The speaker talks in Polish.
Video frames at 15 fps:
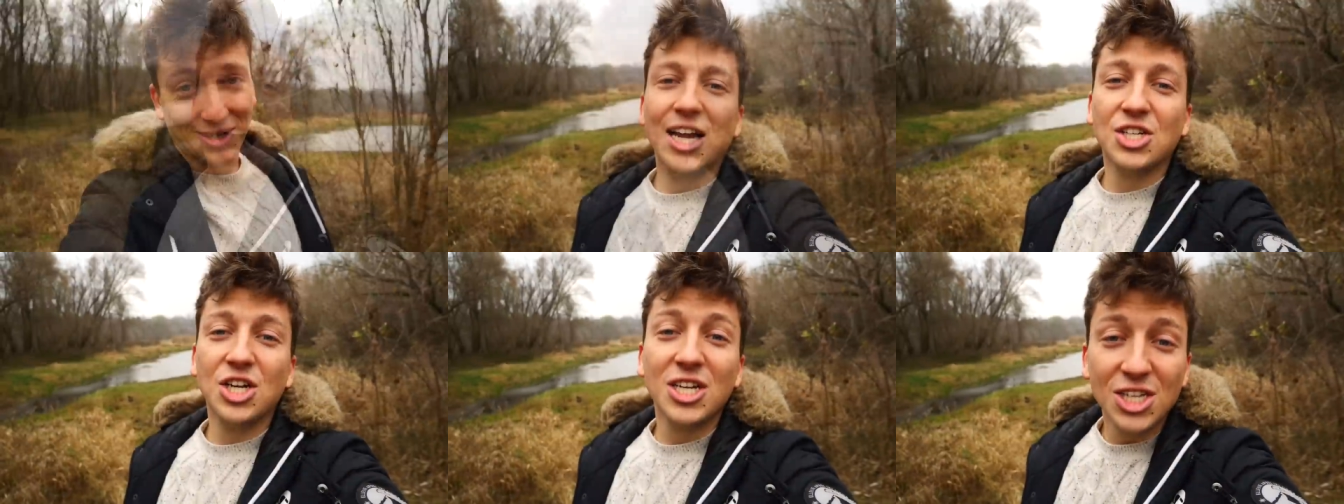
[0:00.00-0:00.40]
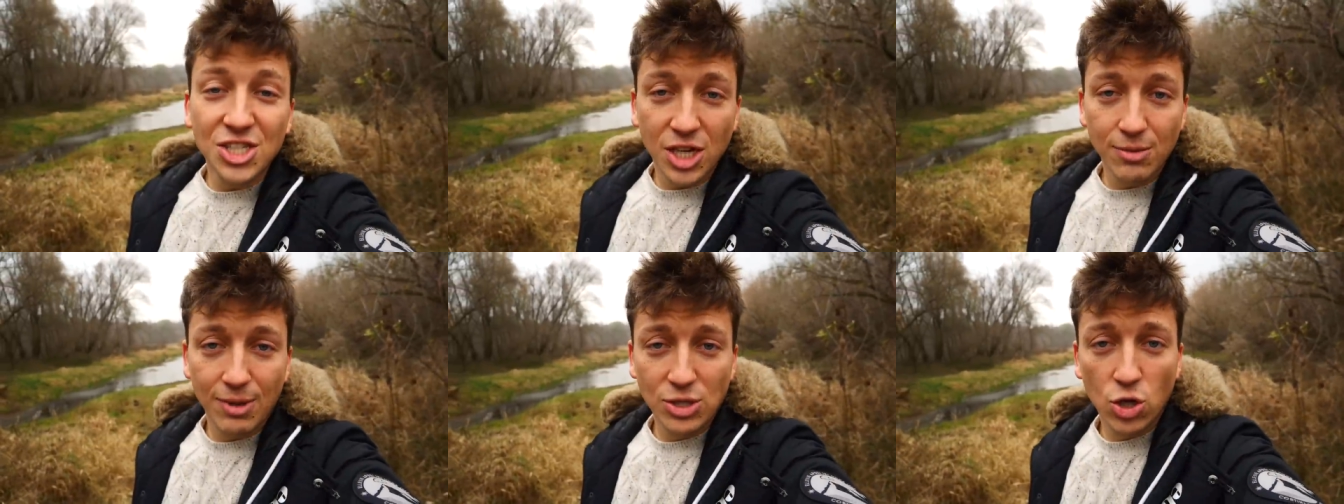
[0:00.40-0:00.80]
A jeżeli
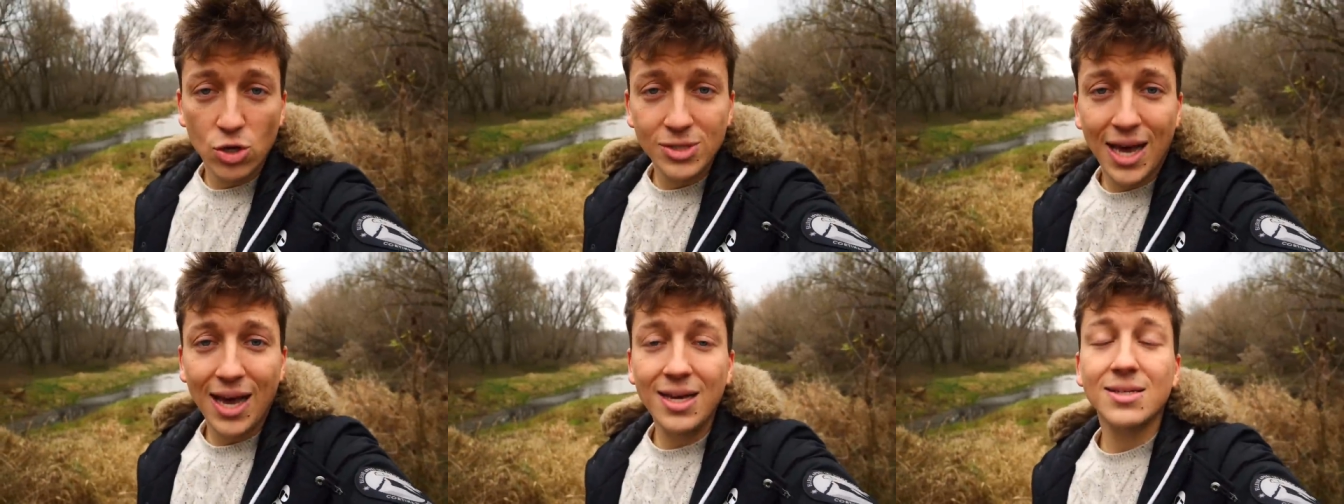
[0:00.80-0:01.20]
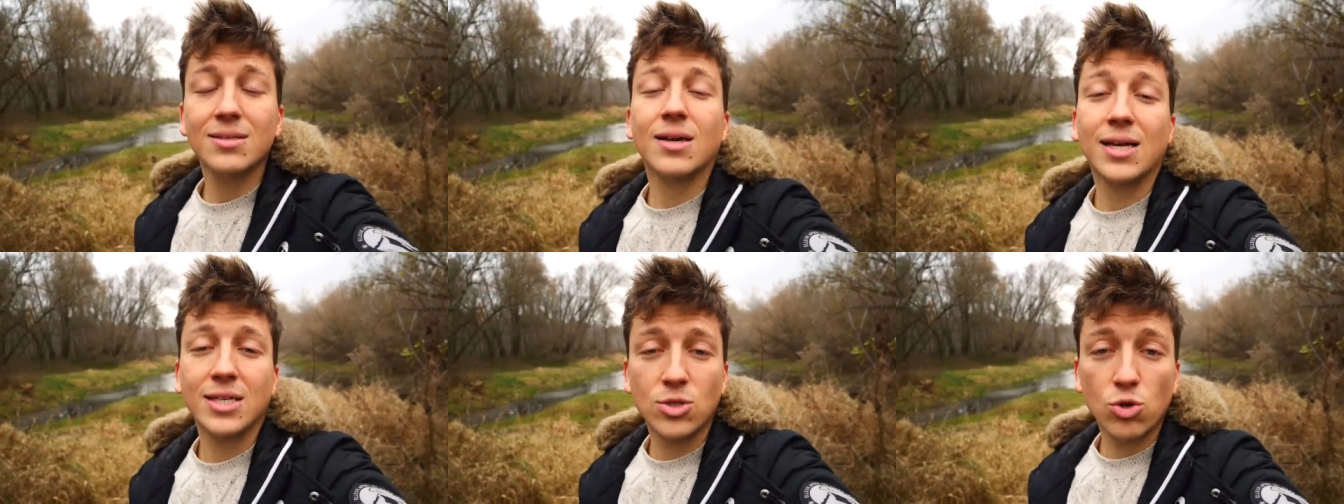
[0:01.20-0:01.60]
jeszcze nie masz konta,
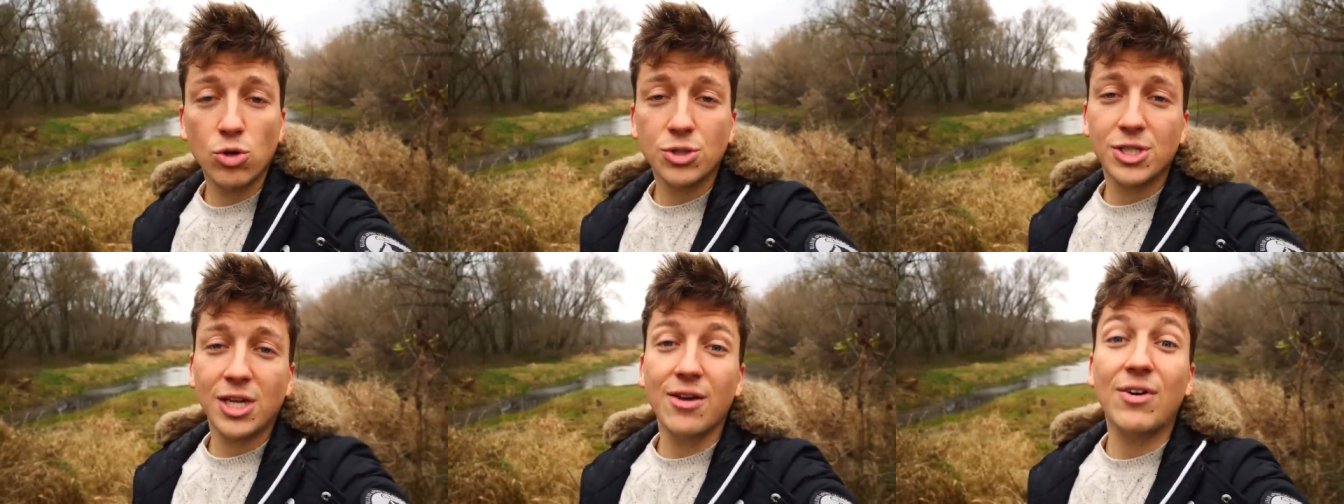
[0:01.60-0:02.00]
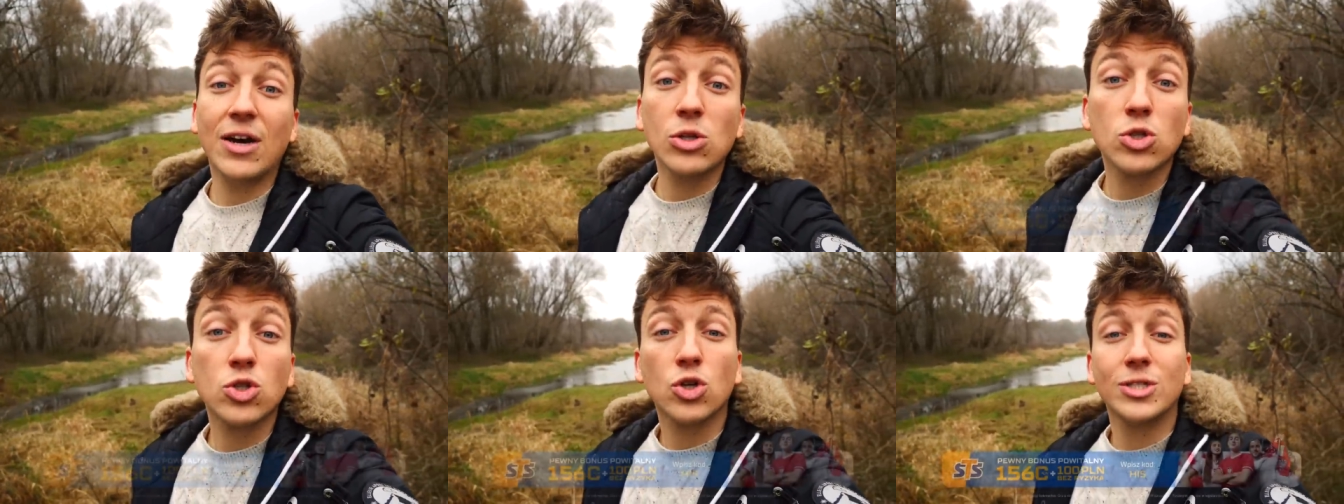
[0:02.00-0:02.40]
rejestrując się
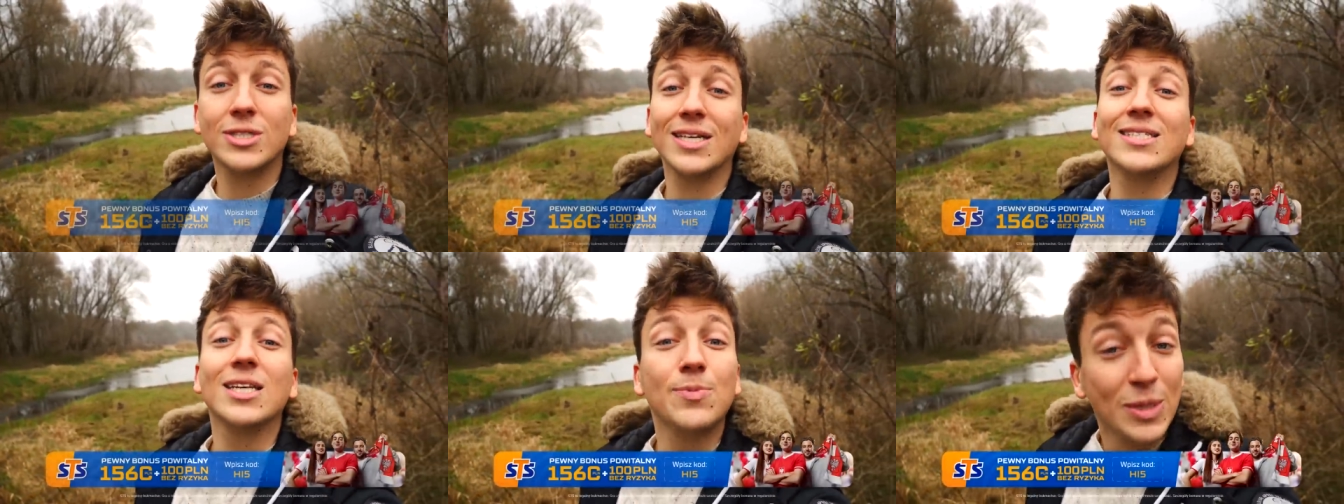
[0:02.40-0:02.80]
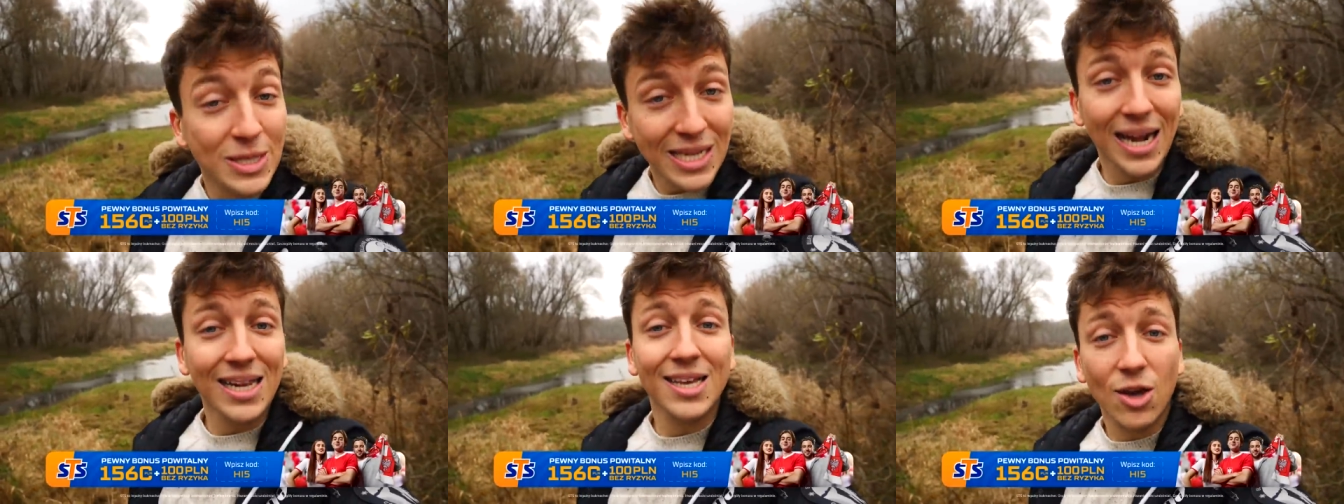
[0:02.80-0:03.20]
warto skorzystać ze
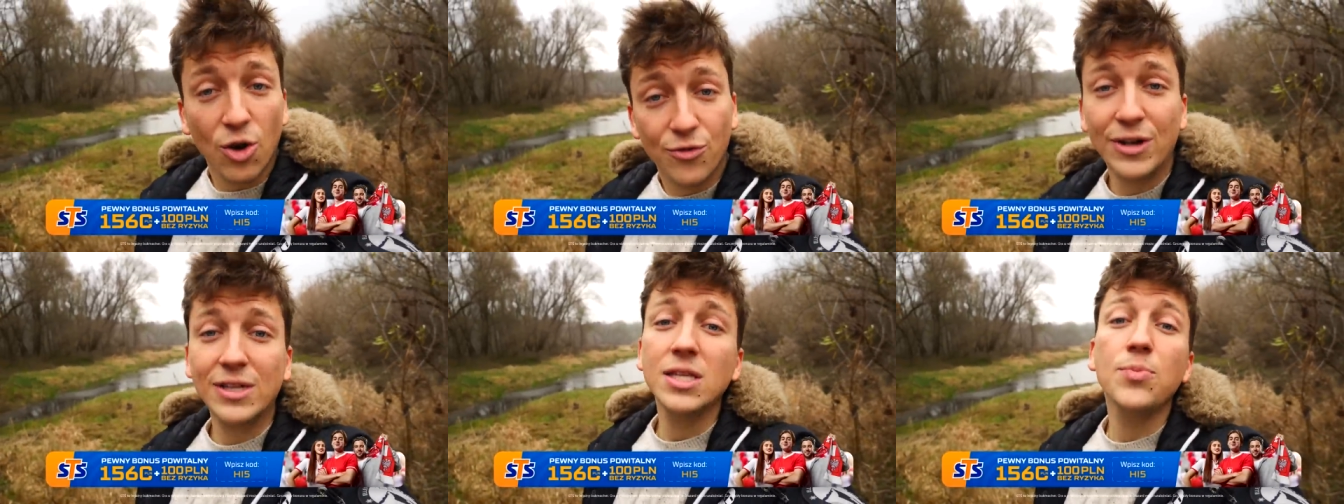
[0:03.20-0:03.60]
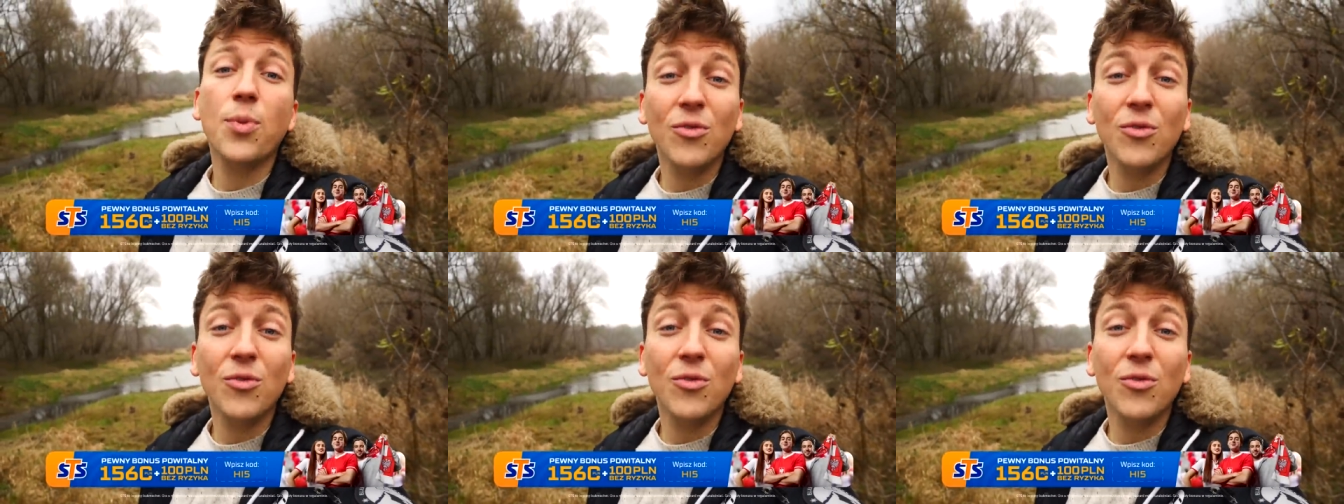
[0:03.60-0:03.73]
specjalnej oferty